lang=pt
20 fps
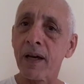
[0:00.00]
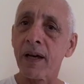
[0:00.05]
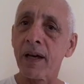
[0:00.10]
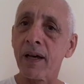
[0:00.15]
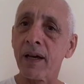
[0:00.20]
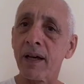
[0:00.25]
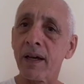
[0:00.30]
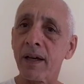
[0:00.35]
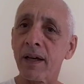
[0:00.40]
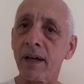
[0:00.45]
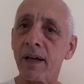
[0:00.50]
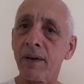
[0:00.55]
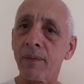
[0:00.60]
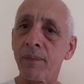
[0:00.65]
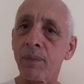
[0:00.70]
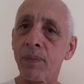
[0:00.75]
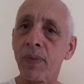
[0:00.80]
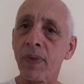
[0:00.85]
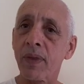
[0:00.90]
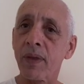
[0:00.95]

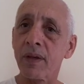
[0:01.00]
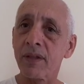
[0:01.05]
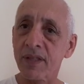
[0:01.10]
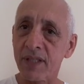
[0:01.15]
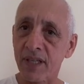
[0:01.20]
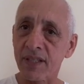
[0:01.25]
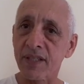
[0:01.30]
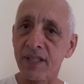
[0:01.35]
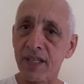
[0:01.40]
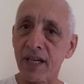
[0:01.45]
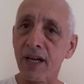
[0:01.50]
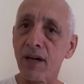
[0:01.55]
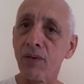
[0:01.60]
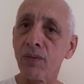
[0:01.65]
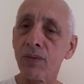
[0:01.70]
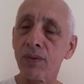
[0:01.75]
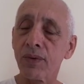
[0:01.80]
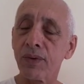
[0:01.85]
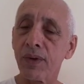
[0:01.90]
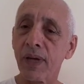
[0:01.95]
uh,
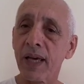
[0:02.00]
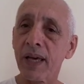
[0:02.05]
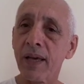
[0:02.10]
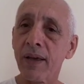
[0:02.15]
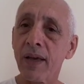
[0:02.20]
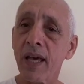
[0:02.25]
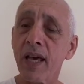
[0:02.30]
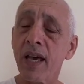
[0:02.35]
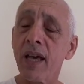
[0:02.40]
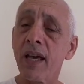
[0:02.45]
sessão, né?